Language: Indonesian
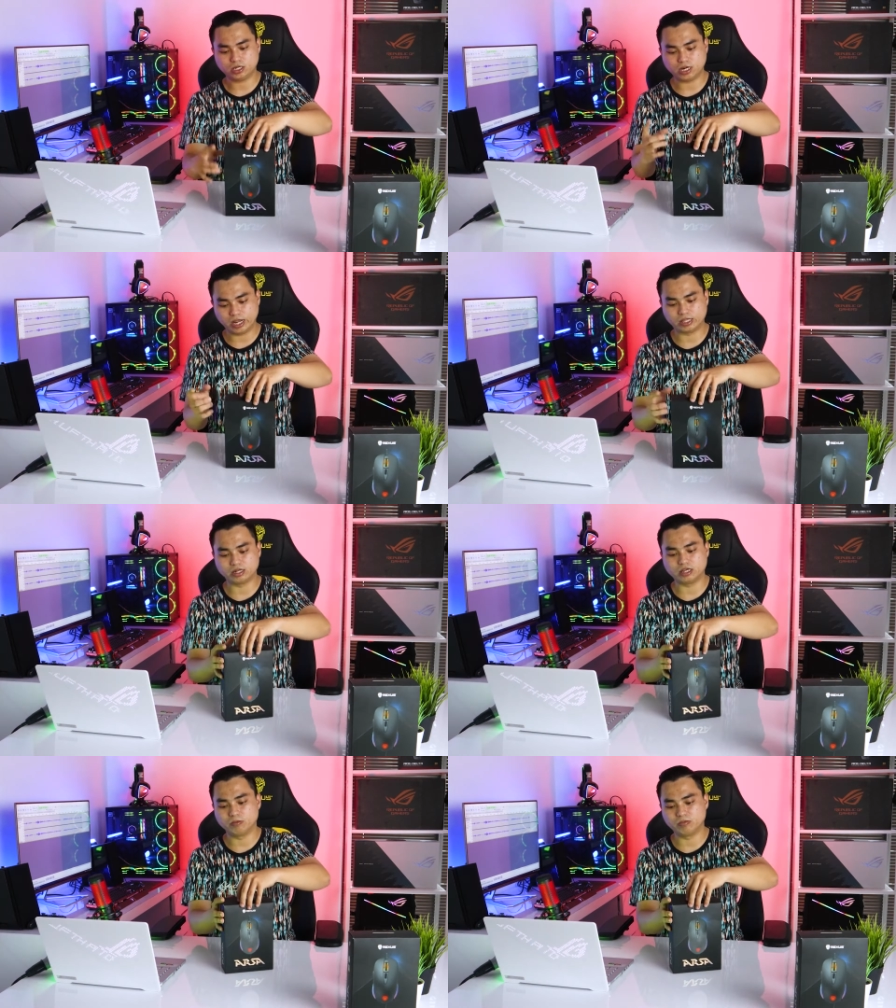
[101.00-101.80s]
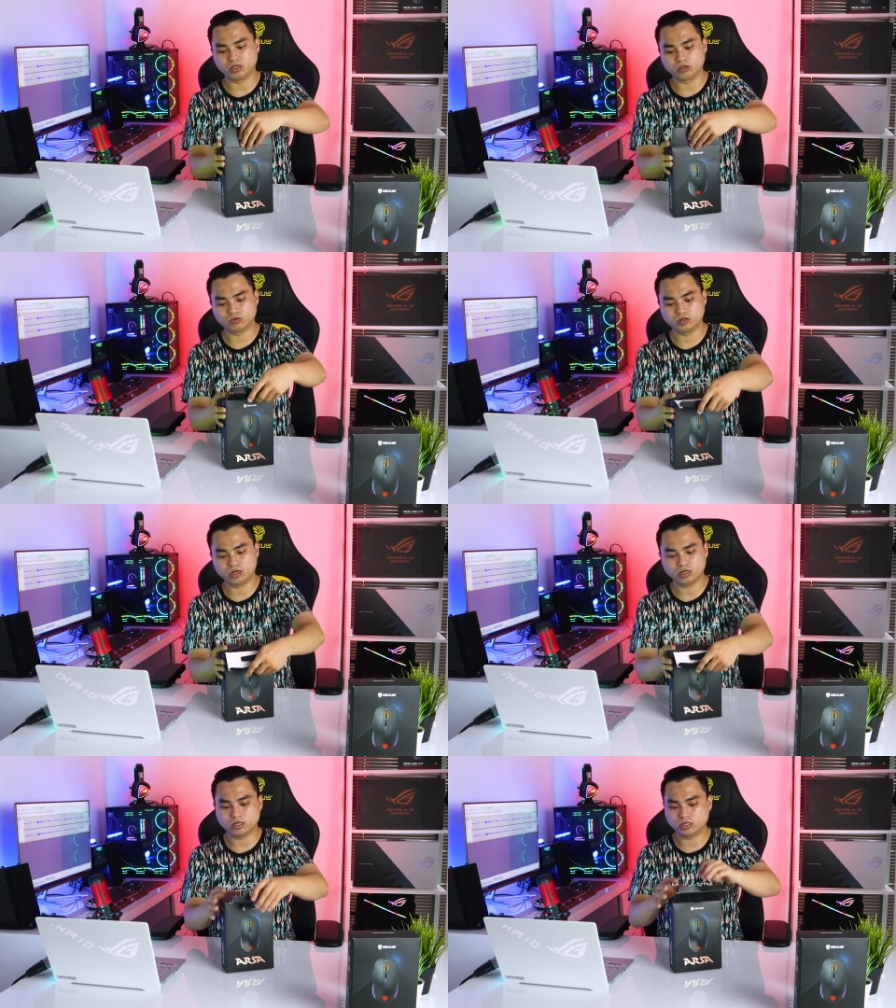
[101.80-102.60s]
kelihatan gamenya juga
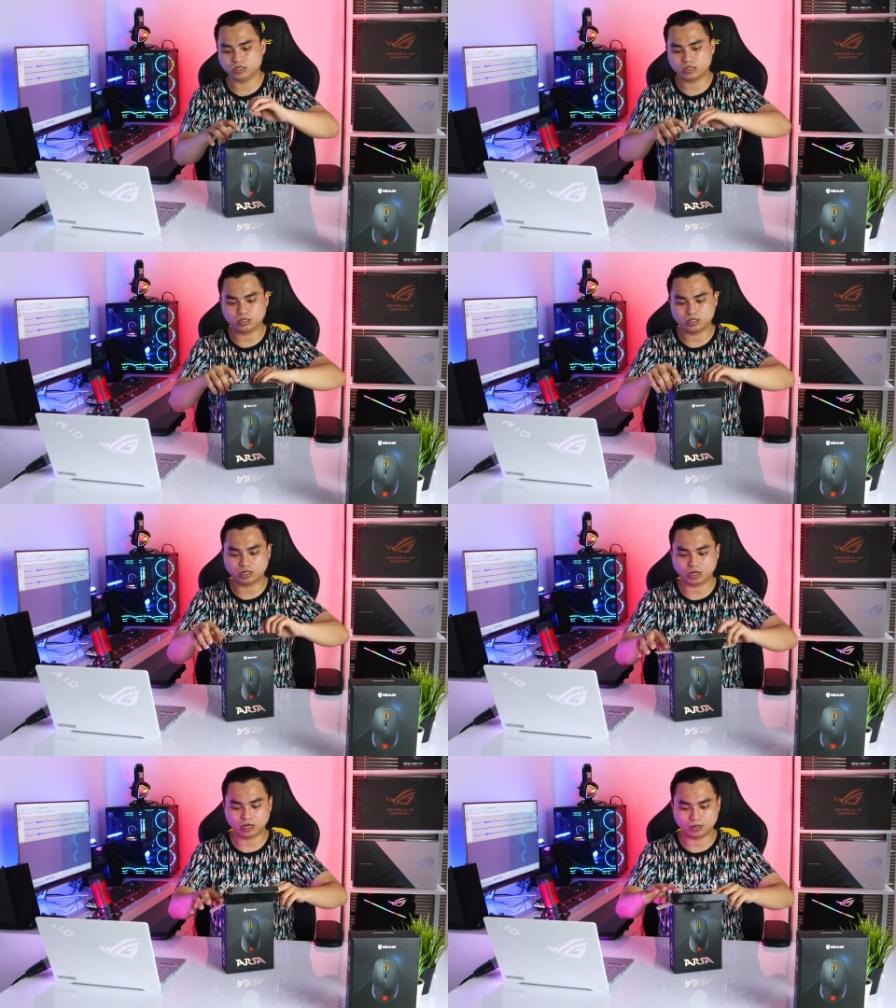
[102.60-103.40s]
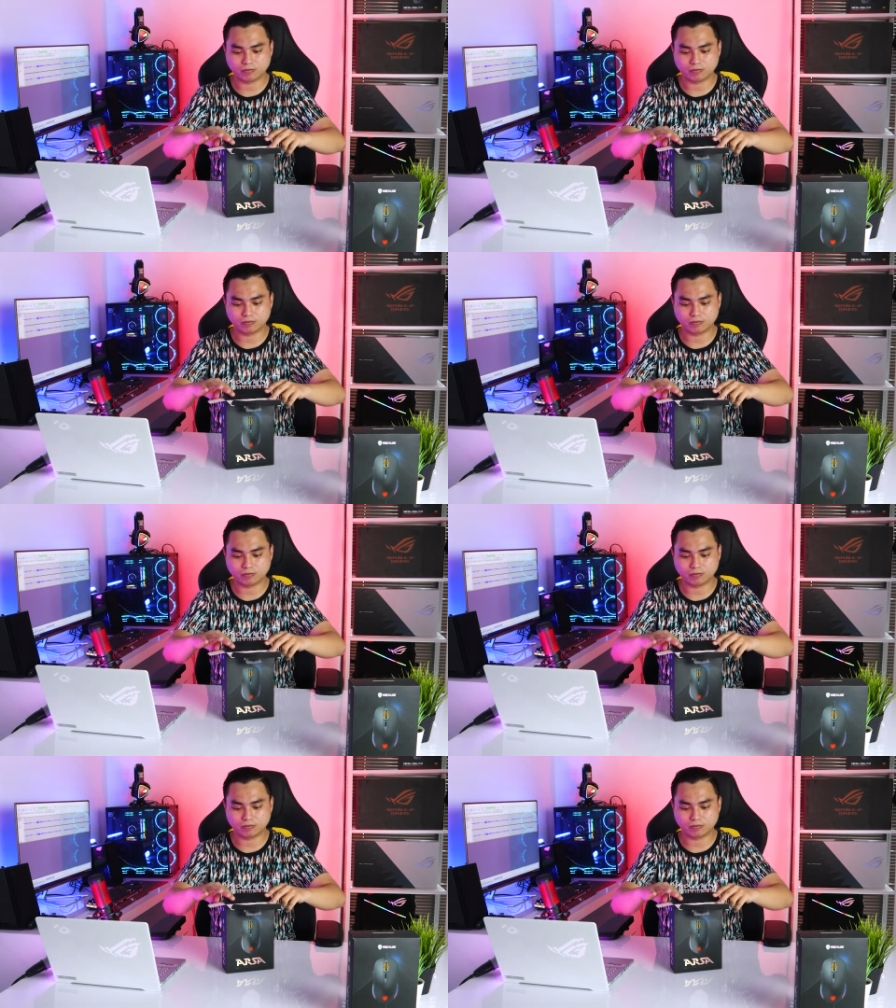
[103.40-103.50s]
ini keren